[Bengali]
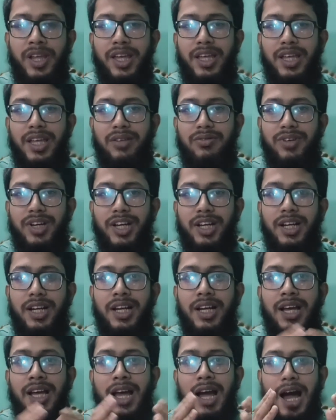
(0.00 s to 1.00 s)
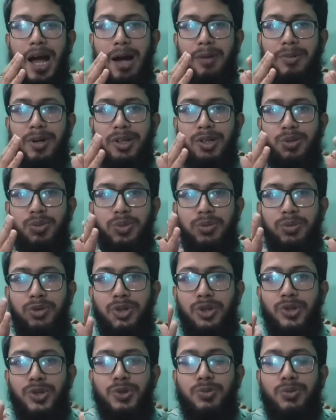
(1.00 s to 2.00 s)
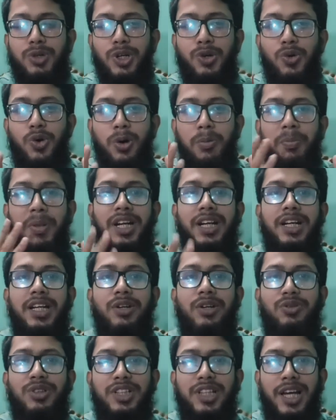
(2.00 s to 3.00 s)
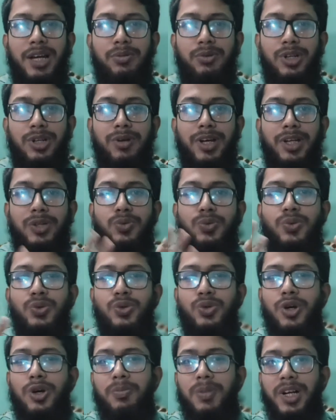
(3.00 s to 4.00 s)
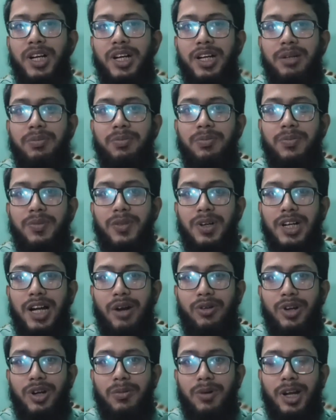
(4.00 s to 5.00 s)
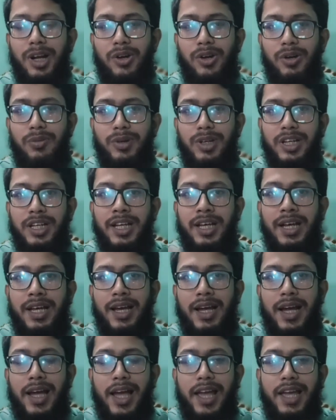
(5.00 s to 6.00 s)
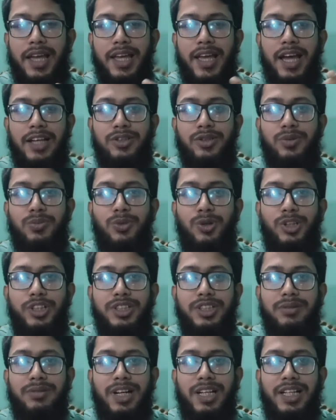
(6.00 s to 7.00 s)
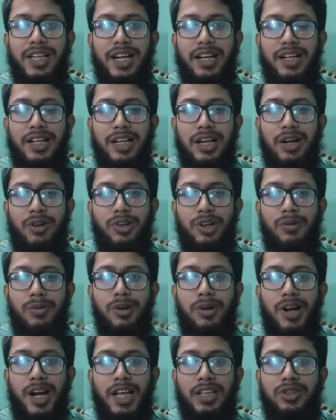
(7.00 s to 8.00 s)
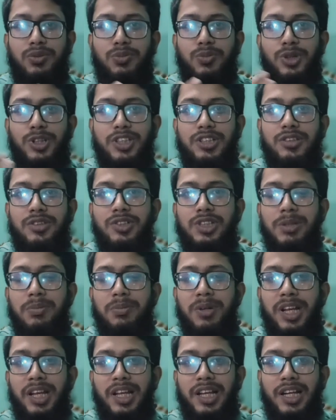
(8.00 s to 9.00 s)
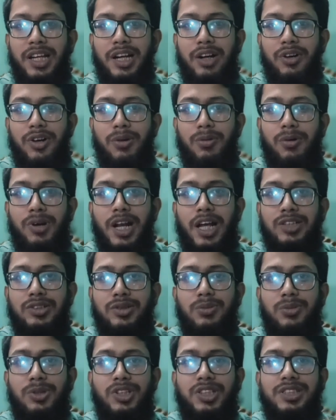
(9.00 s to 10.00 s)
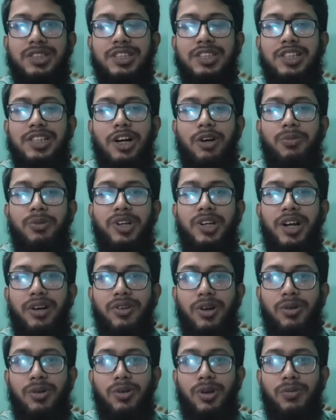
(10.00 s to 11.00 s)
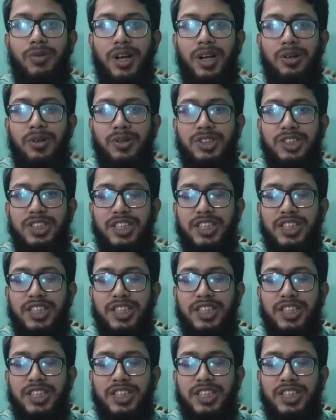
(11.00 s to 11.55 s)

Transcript: ইভেন আমরা তো বিভিন্ন সময় কোম্পানি নিয়েও দ্বিধায় বলি ভাই কোন কোম্পানির রাউটার ভালো হবে এই একজন বলতেছে ভাই টেন্ডার রাউটার ভালো আরেকজন বলতেছে তো কি বিলিংয়ের রাউটার ভালো আরেকজন বলতেছে শাওমি রাউটারগুলো ভালো হচ্ছে